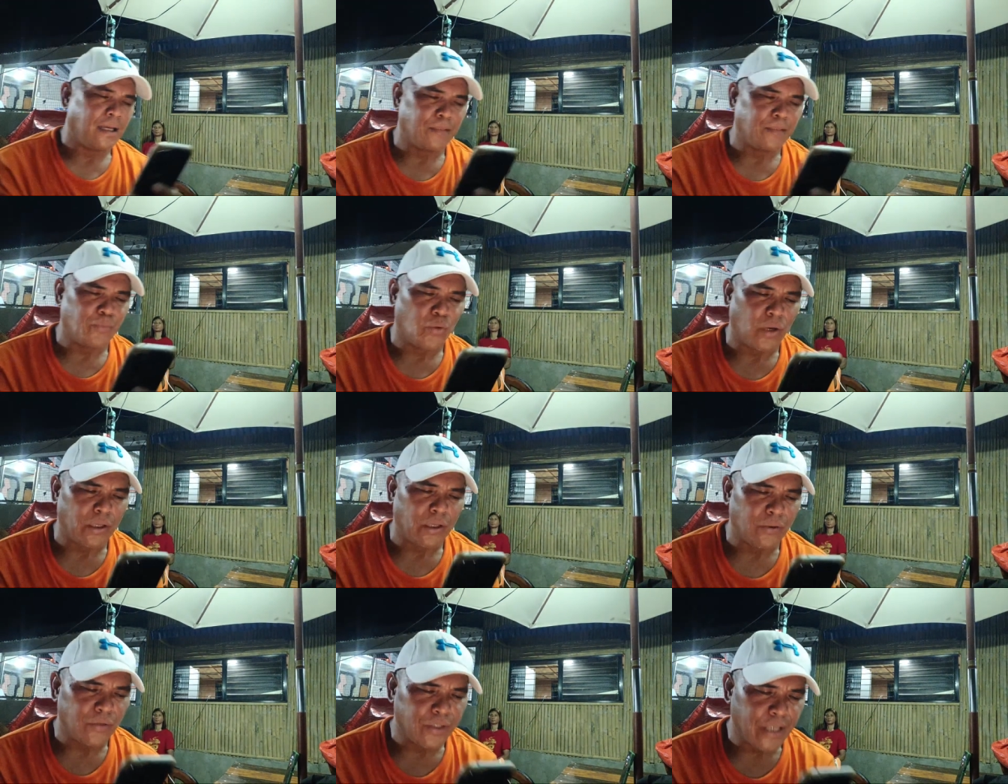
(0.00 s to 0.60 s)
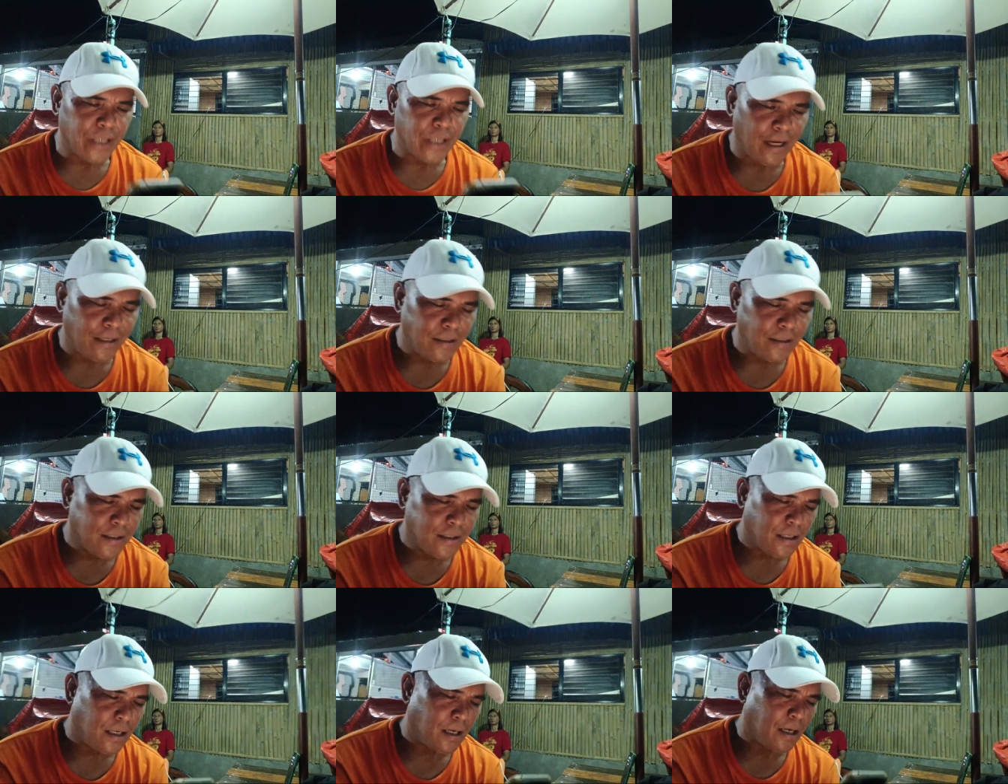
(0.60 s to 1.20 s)
po kayo
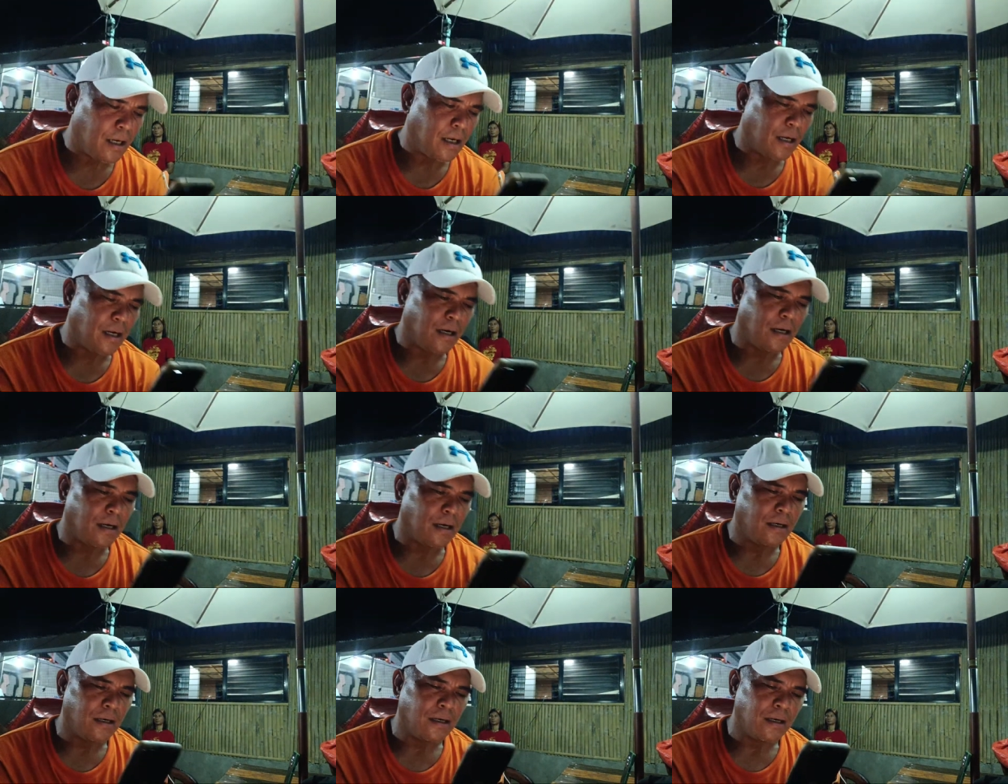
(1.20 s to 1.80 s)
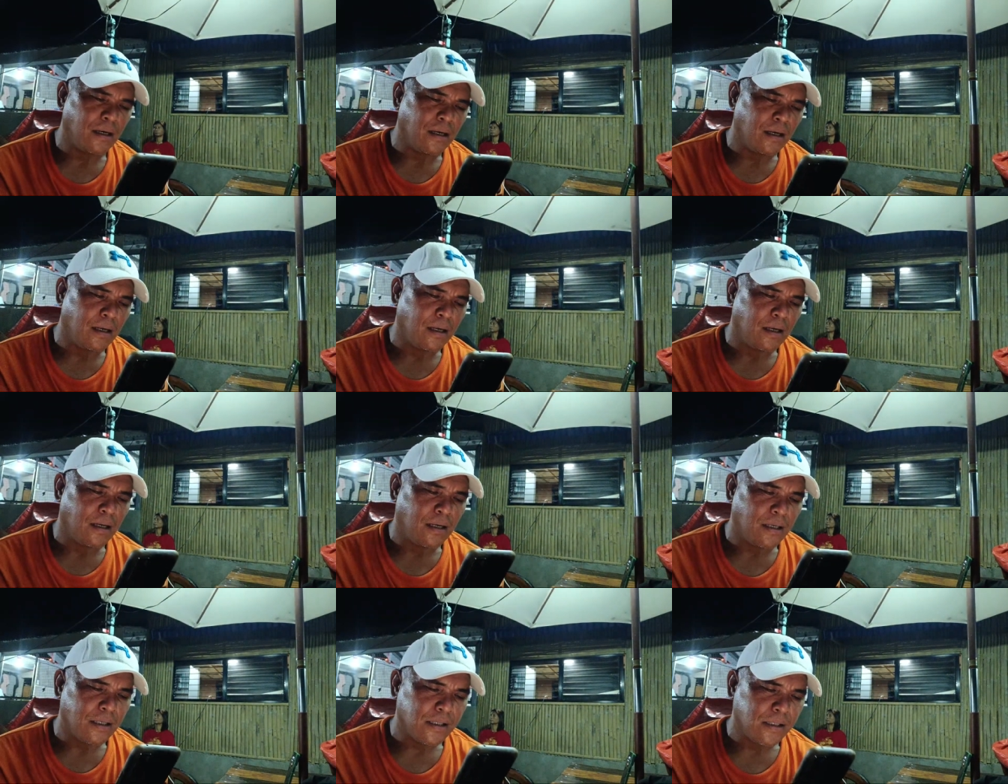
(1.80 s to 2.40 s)
diyan sa
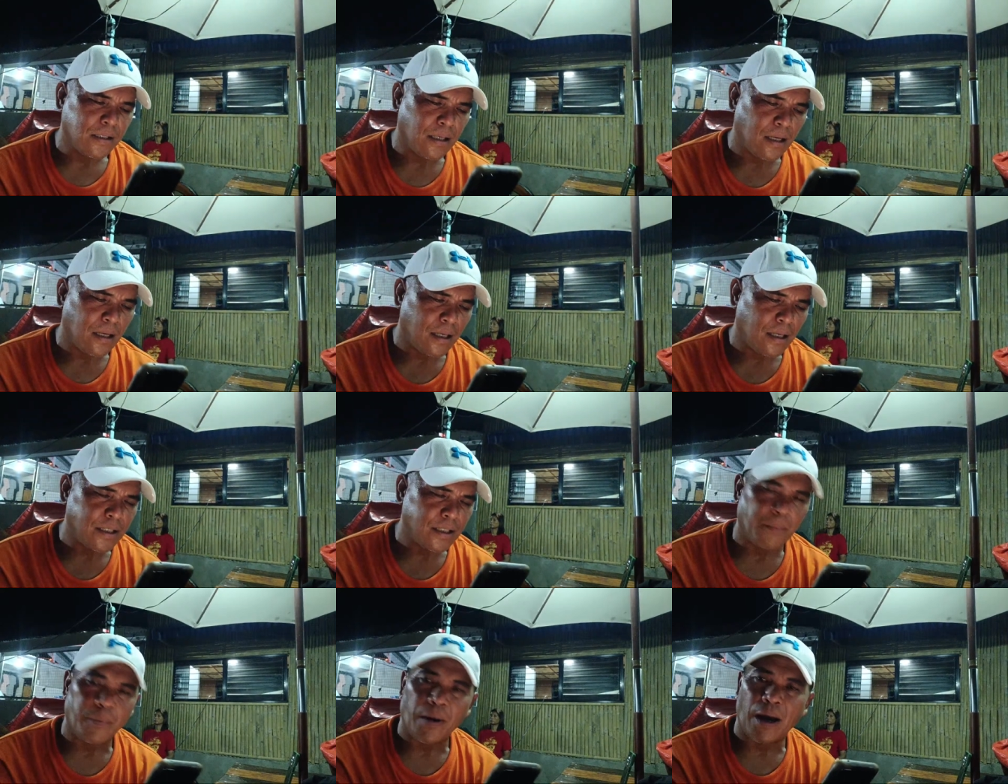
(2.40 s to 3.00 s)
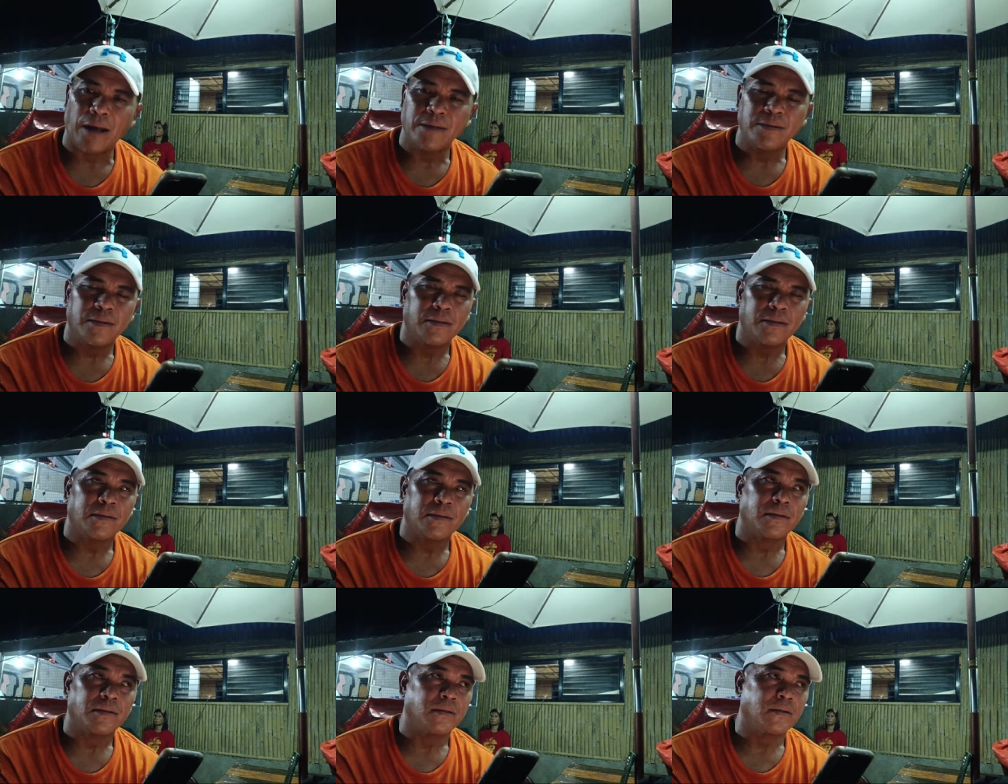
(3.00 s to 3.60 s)
sa Japan,
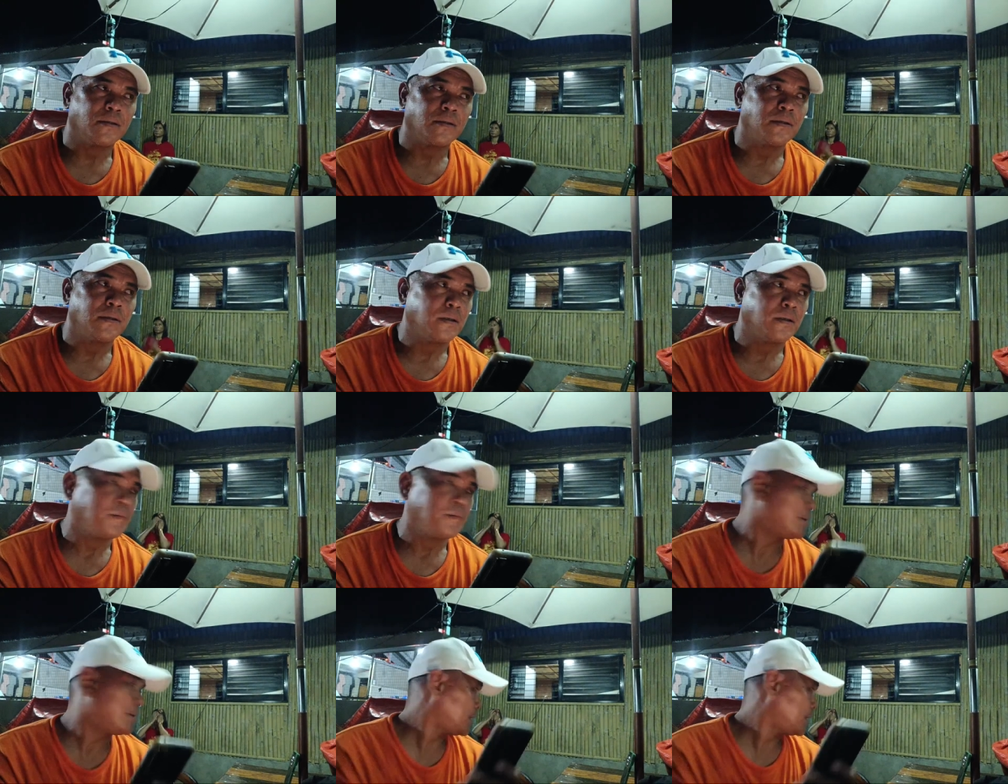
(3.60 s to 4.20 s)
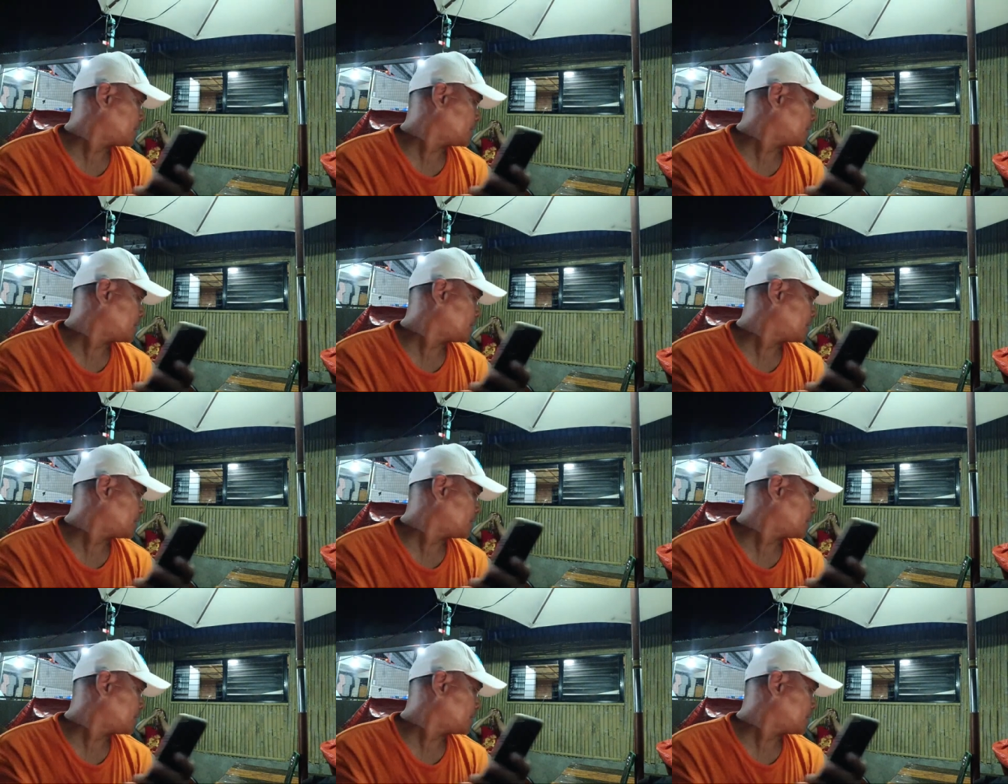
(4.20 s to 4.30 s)
no? Di ba taga